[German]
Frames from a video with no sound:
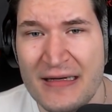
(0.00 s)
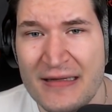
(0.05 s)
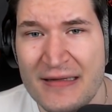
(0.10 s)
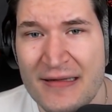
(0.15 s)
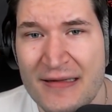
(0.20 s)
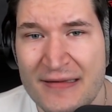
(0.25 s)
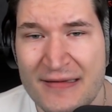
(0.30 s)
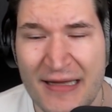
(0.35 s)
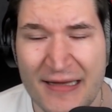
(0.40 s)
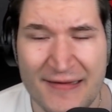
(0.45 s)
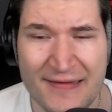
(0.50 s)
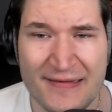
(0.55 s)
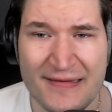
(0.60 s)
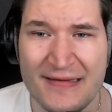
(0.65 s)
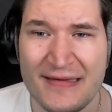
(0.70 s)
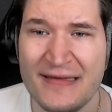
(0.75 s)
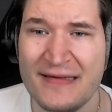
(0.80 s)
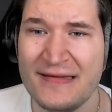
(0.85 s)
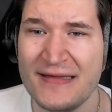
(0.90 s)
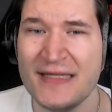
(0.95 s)
Das
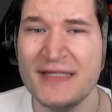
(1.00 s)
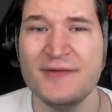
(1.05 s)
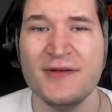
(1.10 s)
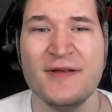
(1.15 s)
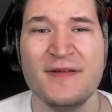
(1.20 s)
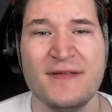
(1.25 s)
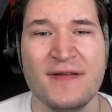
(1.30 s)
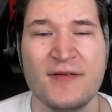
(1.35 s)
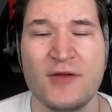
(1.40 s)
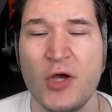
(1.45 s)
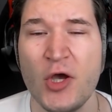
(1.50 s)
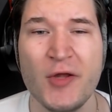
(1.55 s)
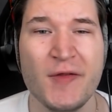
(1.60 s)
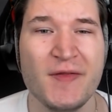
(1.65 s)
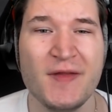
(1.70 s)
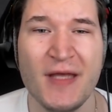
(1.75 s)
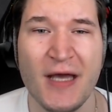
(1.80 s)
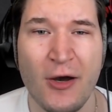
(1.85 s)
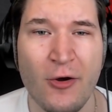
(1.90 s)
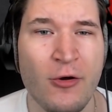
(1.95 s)
ist etwas, das
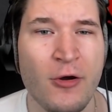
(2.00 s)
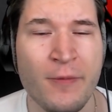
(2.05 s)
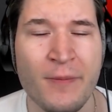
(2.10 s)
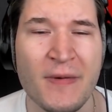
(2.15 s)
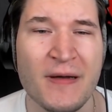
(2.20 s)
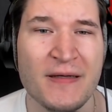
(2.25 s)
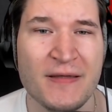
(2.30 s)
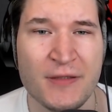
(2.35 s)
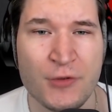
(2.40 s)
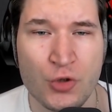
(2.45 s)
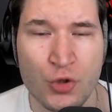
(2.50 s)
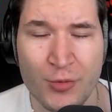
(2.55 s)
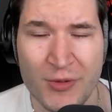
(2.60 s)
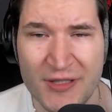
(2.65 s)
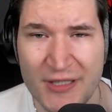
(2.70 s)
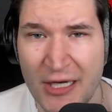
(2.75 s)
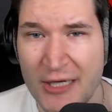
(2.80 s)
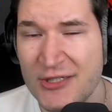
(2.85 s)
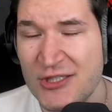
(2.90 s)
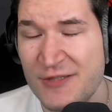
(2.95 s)
könnt ihr auch mal in den
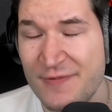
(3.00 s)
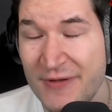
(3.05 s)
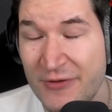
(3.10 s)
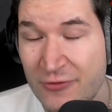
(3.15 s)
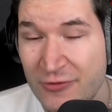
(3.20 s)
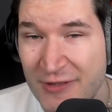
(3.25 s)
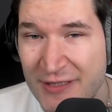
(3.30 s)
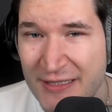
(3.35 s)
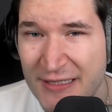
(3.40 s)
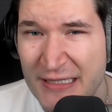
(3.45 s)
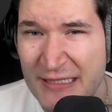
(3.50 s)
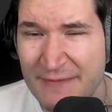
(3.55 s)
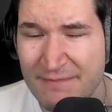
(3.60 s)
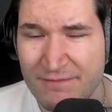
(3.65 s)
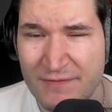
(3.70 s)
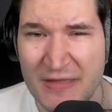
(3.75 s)
Kommentaren spekulieren.